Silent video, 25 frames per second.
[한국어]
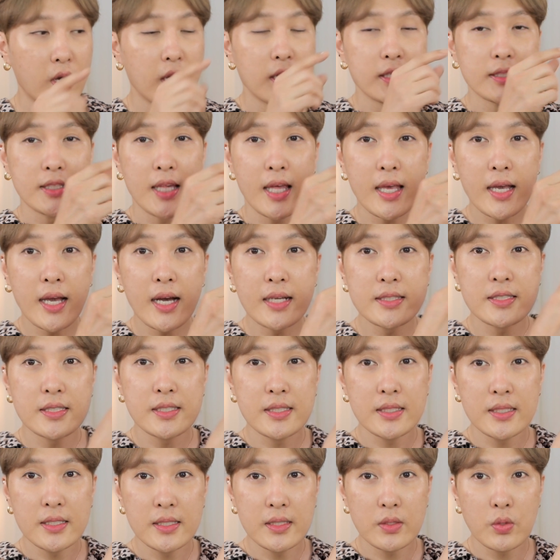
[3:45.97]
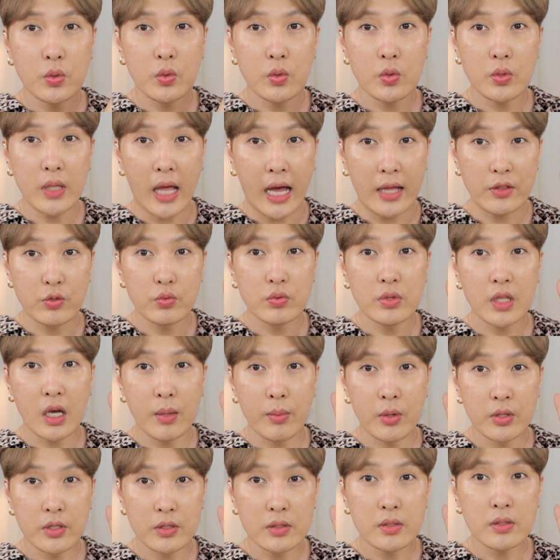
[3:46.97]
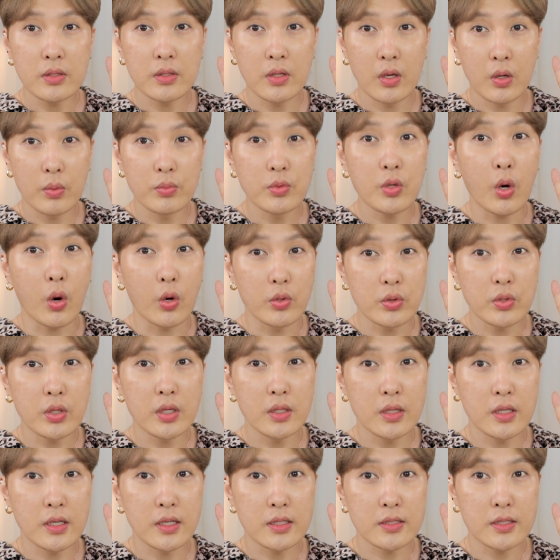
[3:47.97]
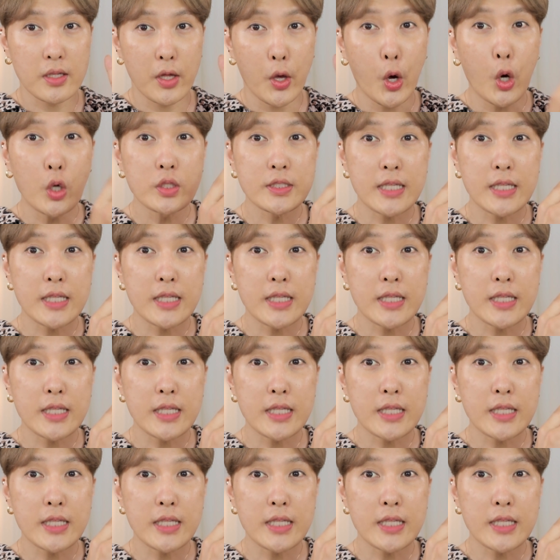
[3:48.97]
세 가지로 나눈다면은 여러분들 어떻게 되겠어요?